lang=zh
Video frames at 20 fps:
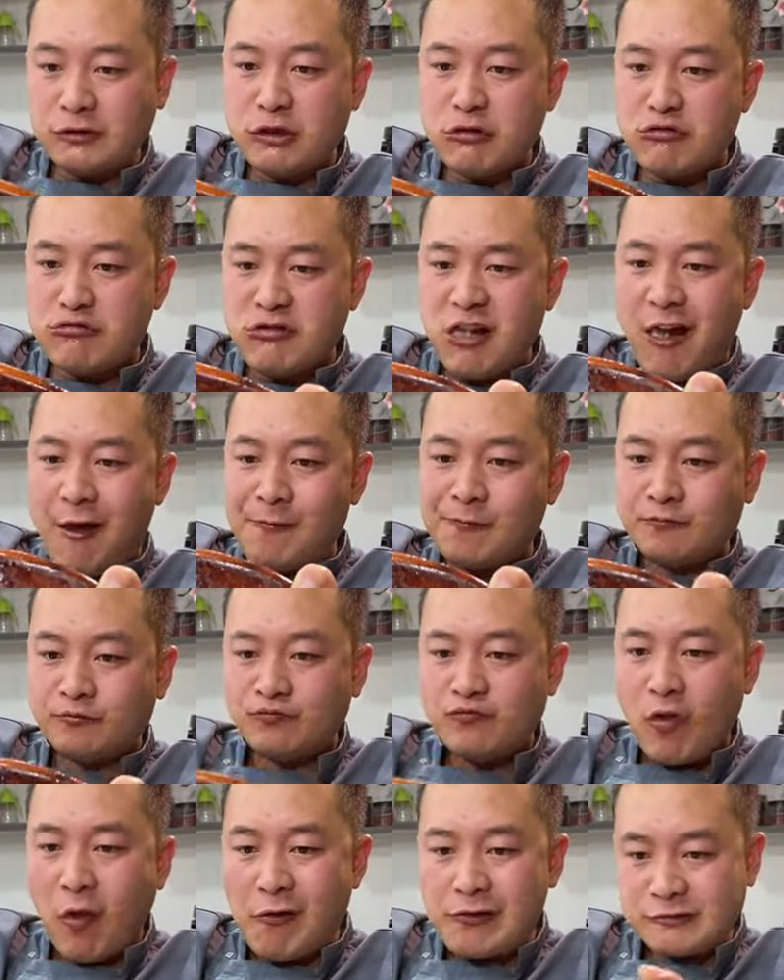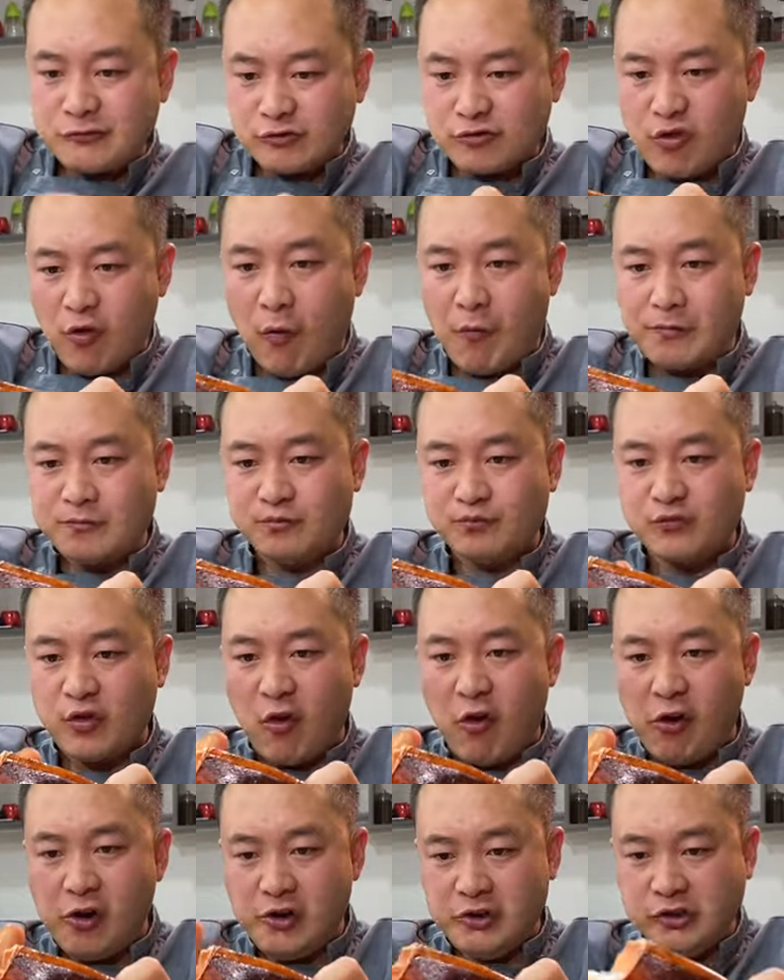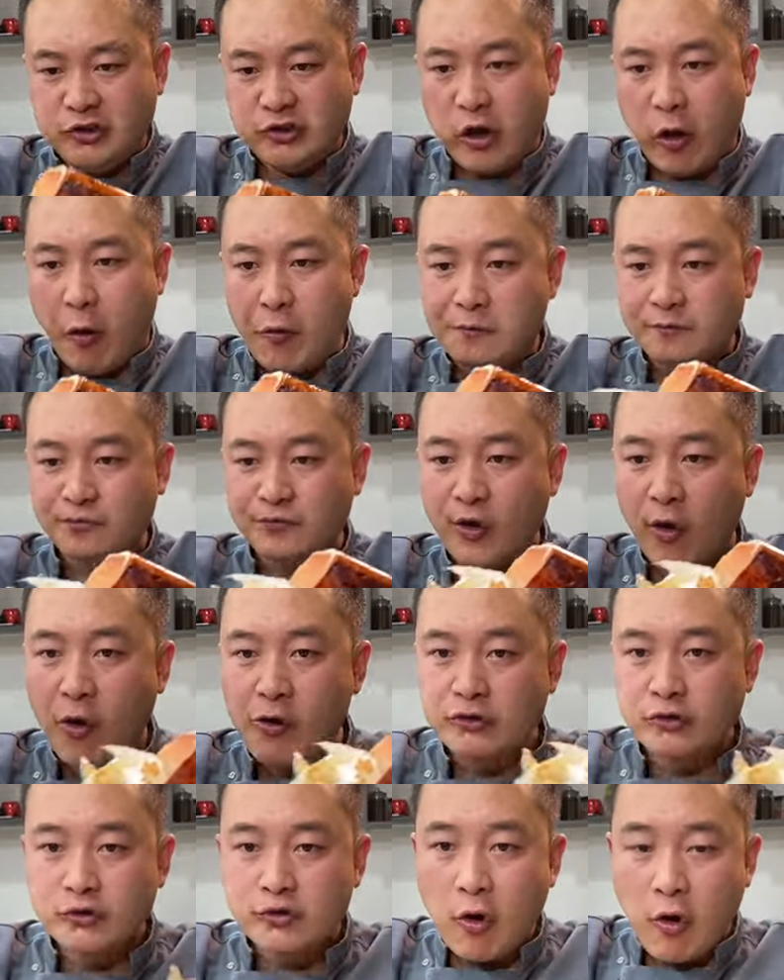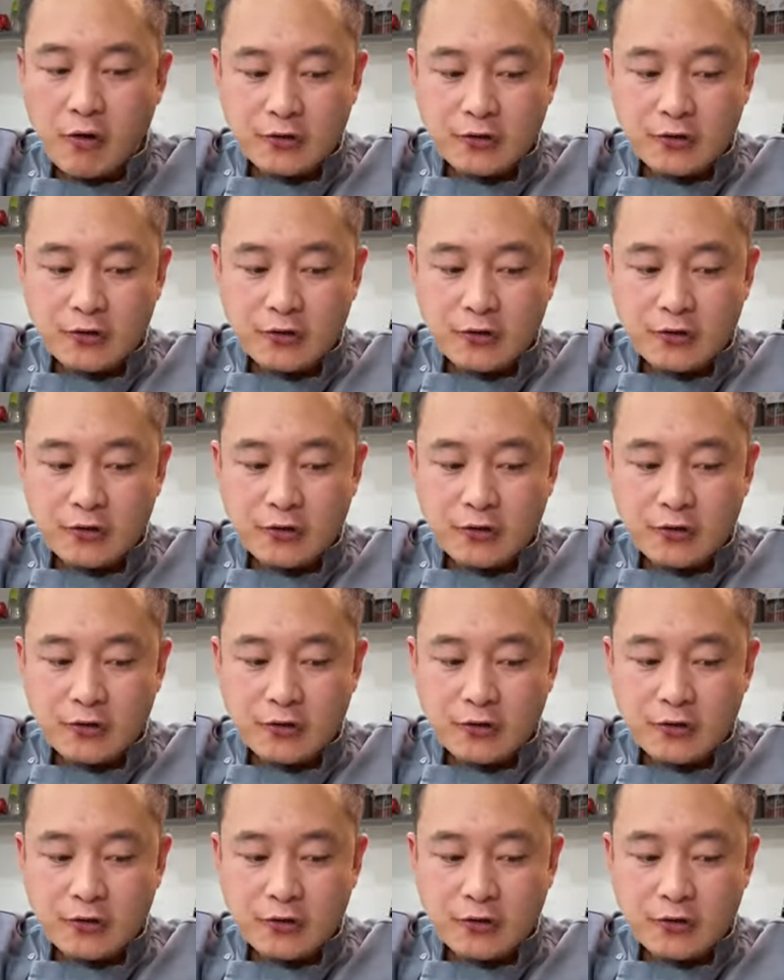露出来！哎呦！你